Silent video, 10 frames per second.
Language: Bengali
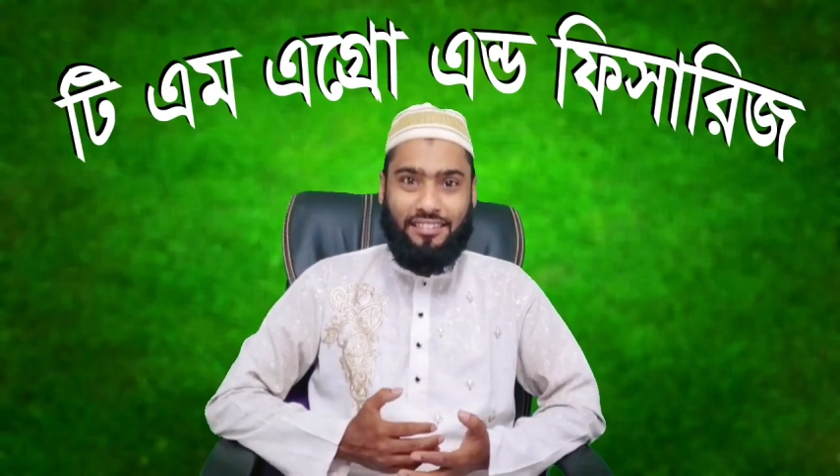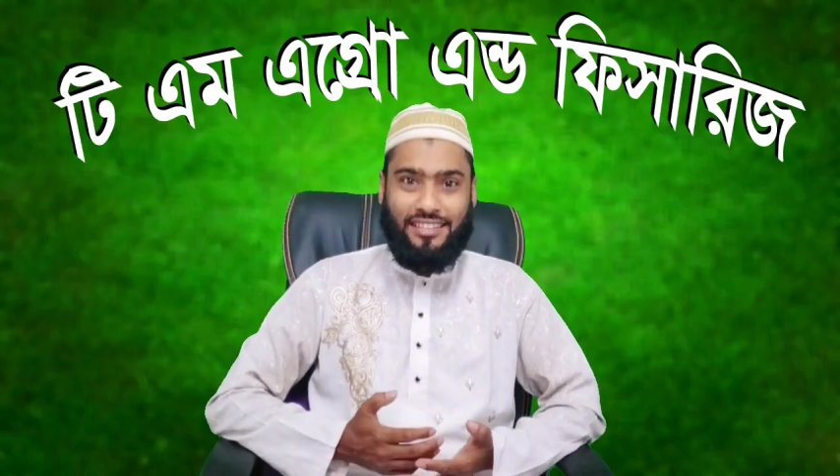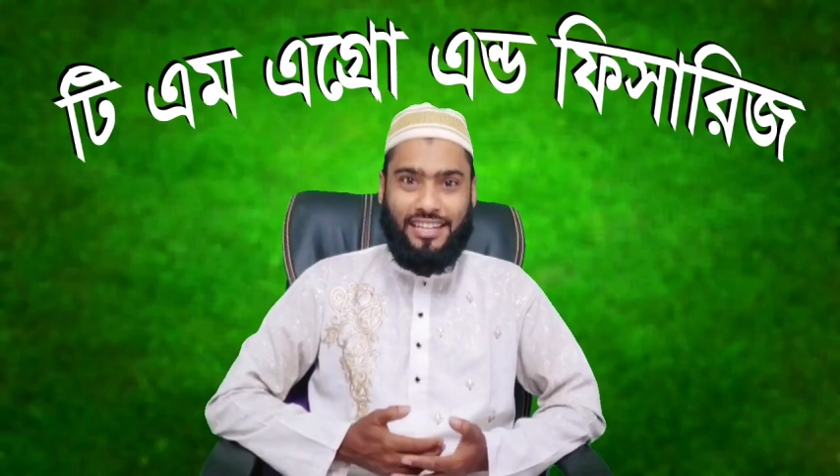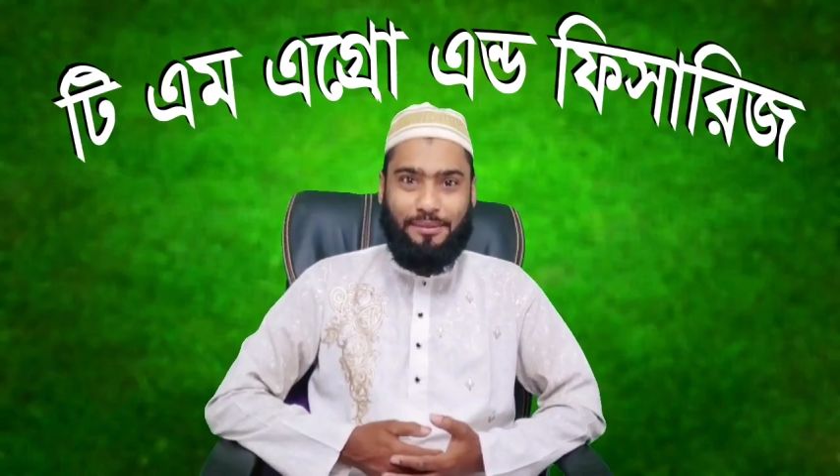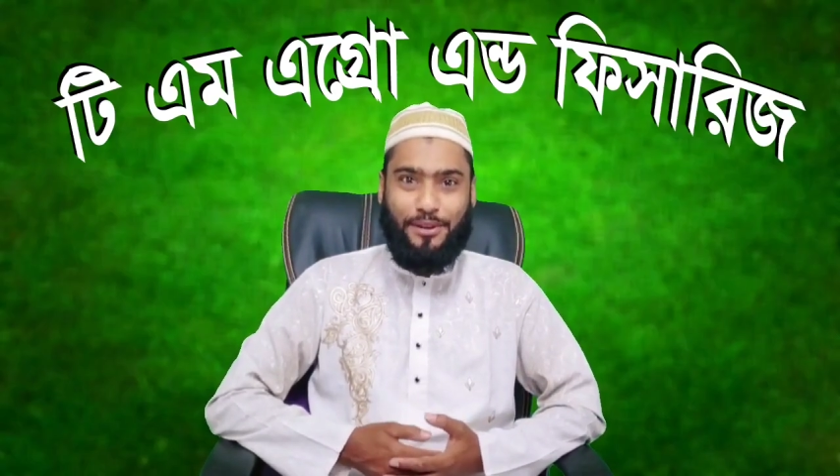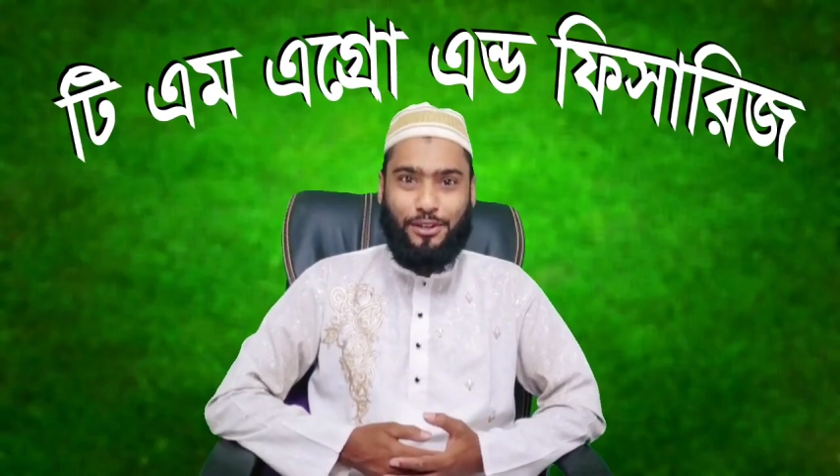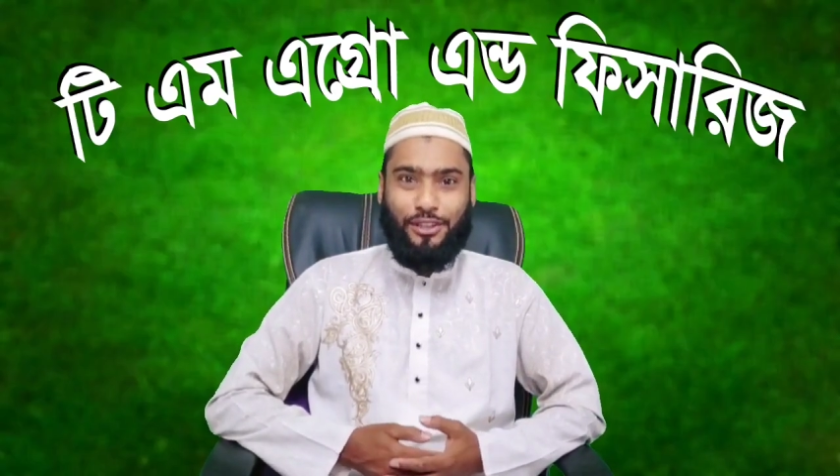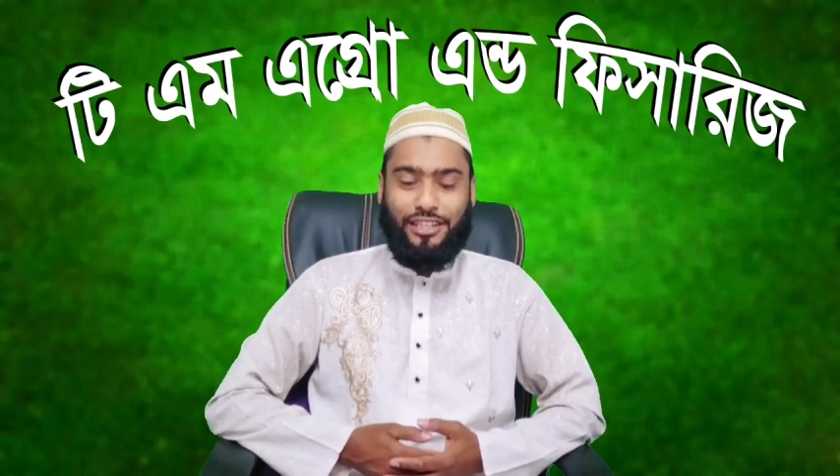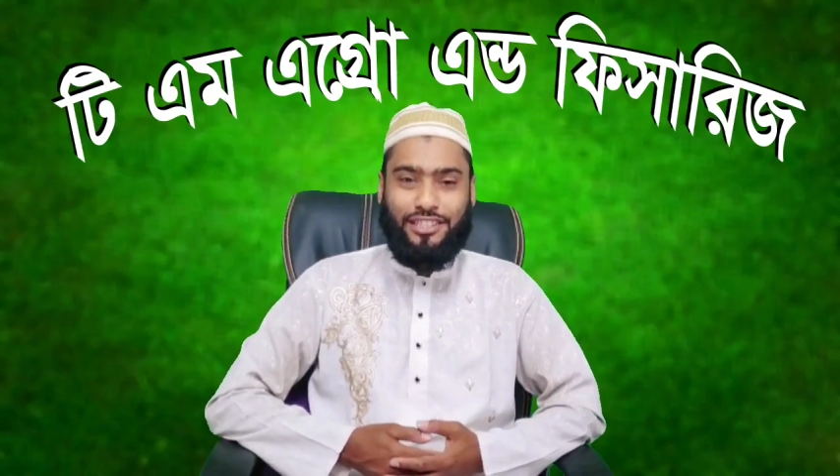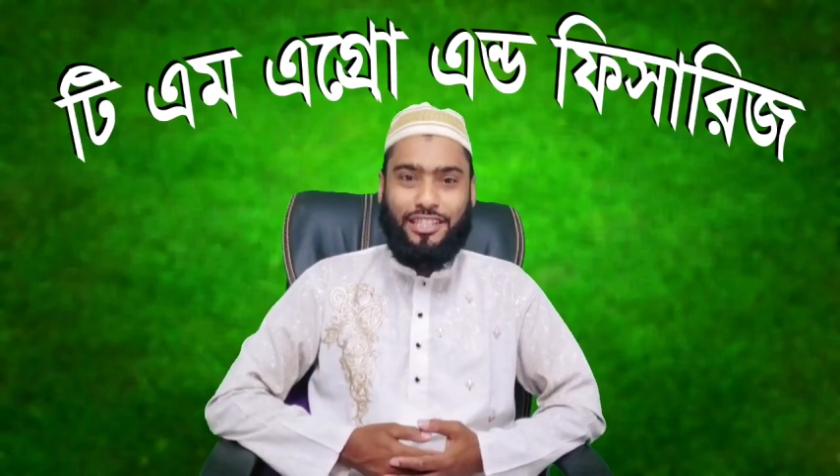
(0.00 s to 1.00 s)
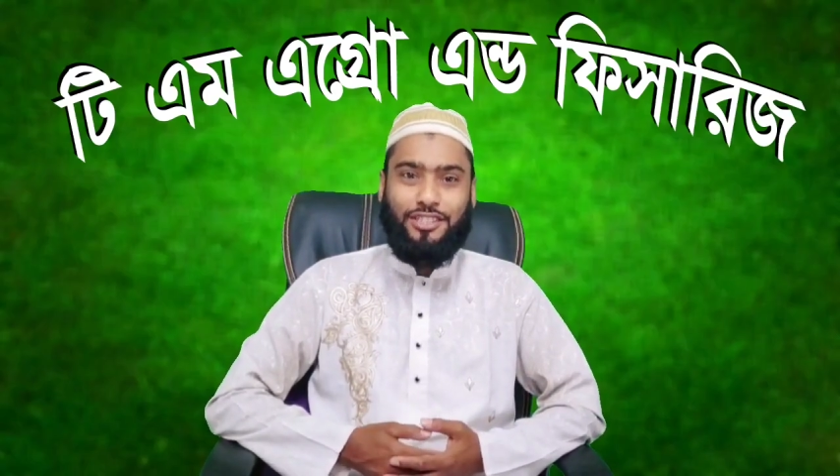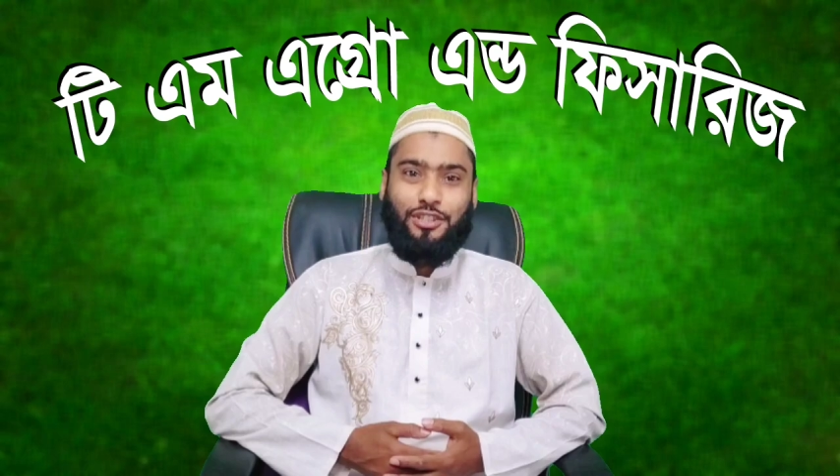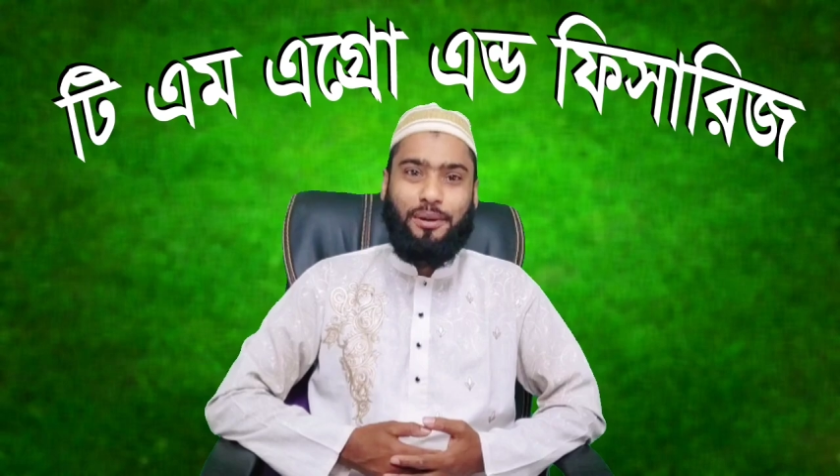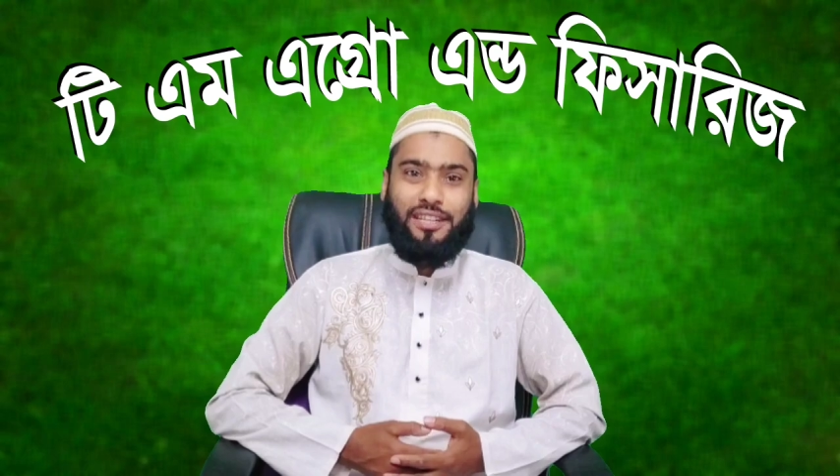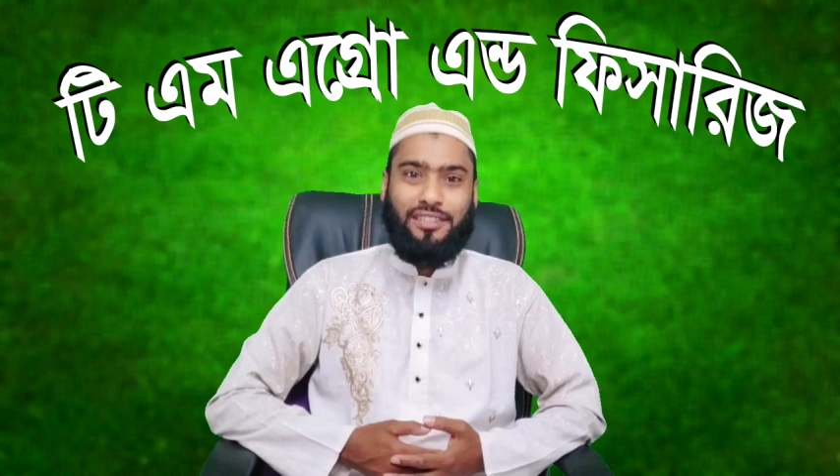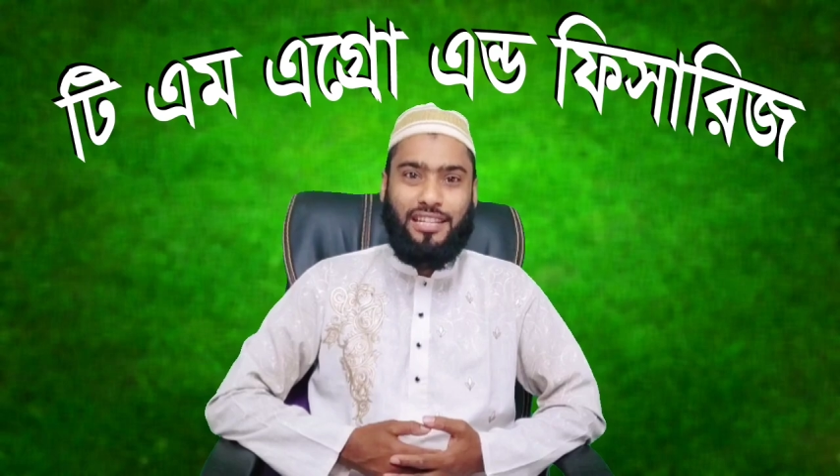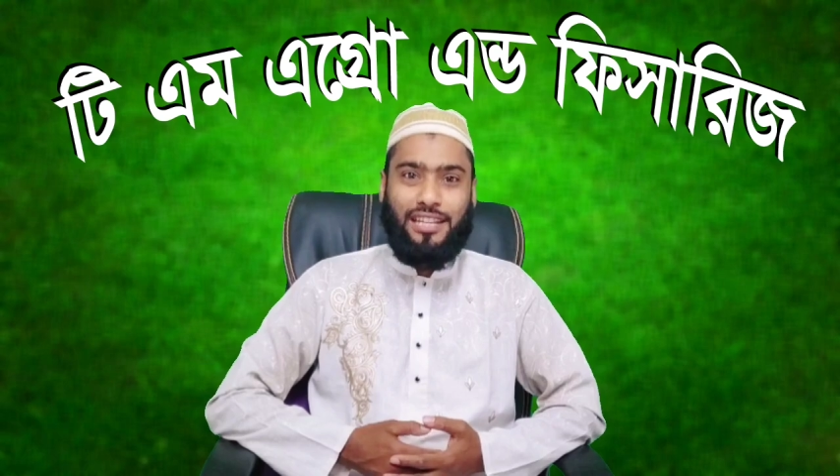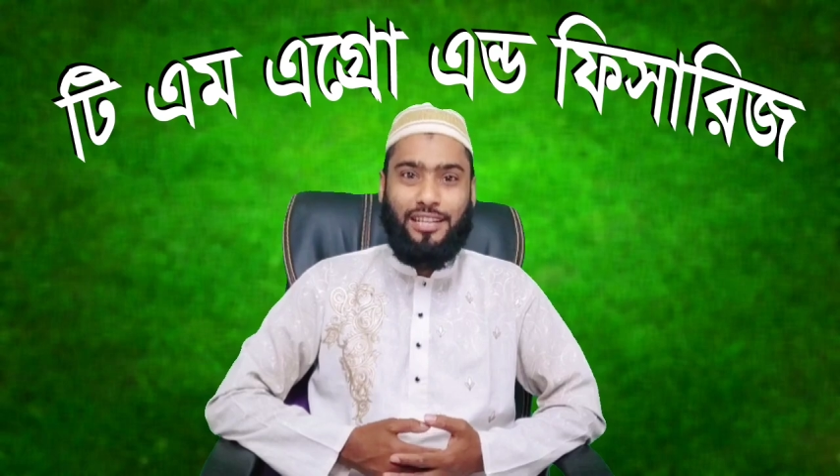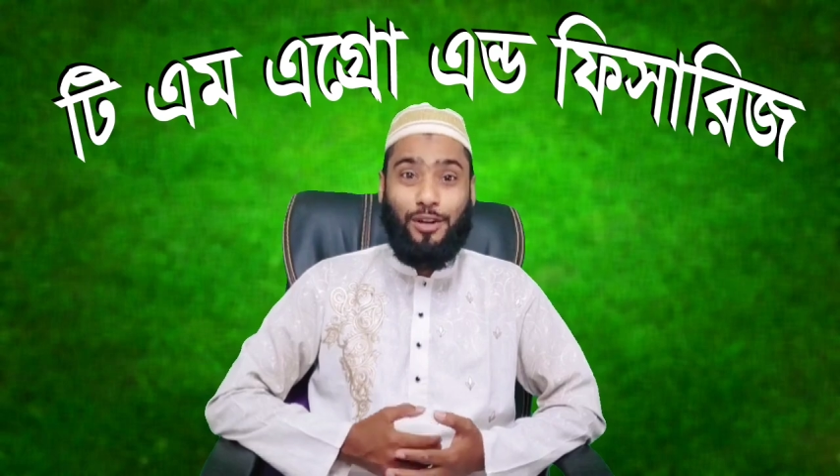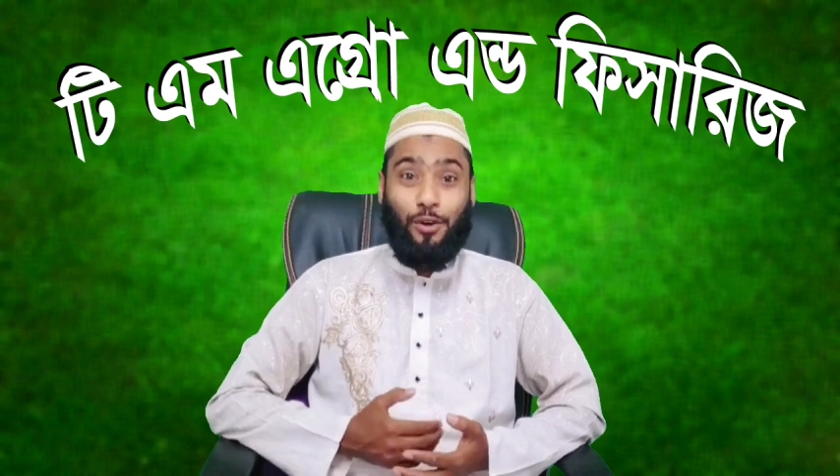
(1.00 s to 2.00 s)
আজকের এই ভিডিও দেখছেন সবাইকে
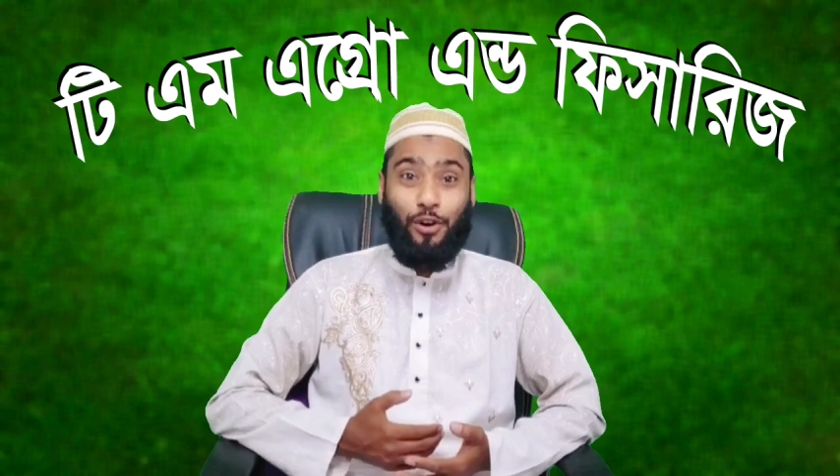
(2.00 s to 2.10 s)
জানাই